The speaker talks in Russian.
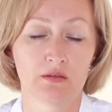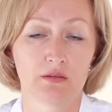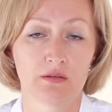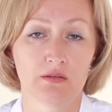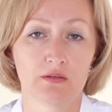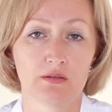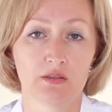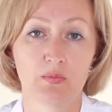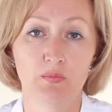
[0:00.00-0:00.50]

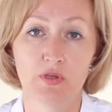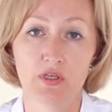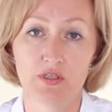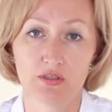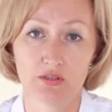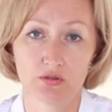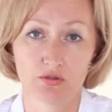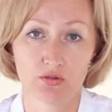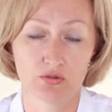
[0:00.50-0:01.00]
Э, к
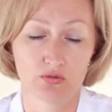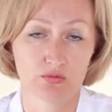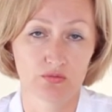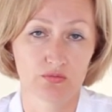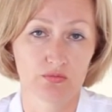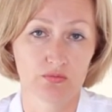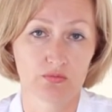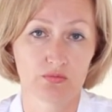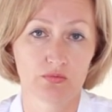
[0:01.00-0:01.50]
месяцу
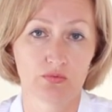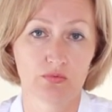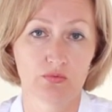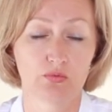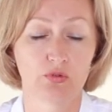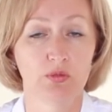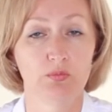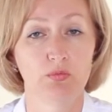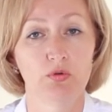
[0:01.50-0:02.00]

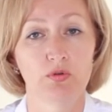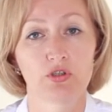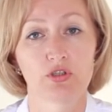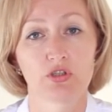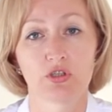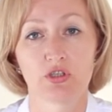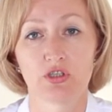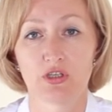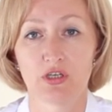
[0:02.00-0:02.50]
у
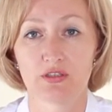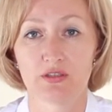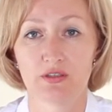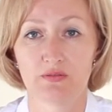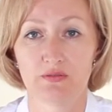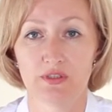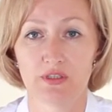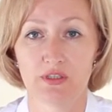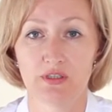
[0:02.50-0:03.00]
ребеночка часто
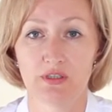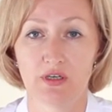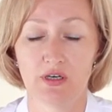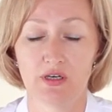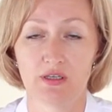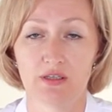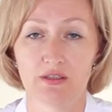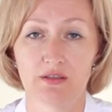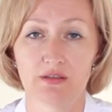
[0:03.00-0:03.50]

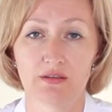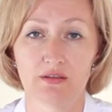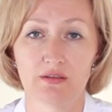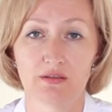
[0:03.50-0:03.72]
возникают